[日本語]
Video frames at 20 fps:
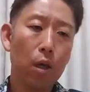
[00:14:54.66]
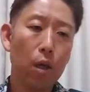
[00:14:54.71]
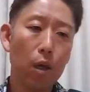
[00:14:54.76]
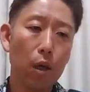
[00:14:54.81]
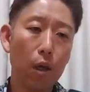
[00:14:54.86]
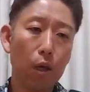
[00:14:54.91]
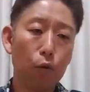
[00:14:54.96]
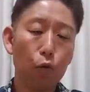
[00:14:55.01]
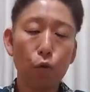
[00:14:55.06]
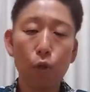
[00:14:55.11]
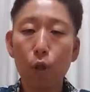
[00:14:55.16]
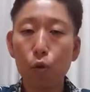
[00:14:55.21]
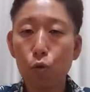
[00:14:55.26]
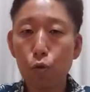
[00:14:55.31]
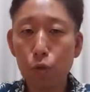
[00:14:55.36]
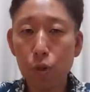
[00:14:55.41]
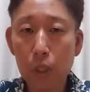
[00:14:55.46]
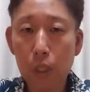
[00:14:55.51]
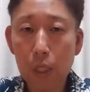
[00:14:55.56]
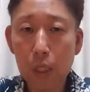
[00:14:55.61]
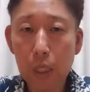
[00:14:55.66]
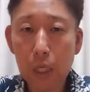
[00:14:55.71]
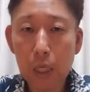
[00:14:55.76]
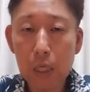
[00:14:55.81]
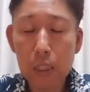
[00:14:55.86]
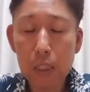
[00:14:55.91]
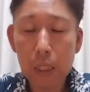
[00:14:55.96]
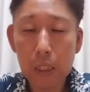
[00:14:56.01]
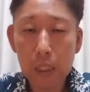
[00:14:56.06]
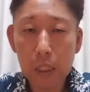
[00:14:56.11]
えー、そんな風に聞
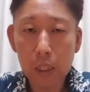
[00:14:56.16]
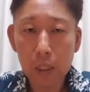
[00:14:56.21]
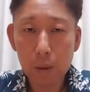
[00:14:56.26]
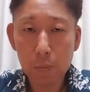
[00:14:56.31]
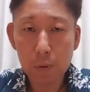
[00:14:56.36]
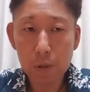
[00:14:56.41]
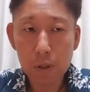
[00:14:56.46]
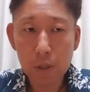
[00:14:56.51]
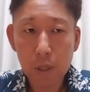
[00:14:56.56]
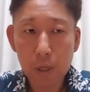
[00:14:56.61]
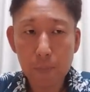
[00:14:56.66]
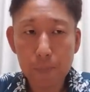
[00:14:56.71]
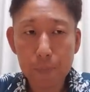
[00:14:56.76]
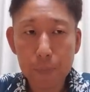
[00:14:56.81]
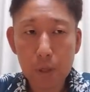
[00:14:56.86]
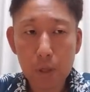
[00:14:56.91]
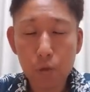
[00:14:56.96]
かせていただきました。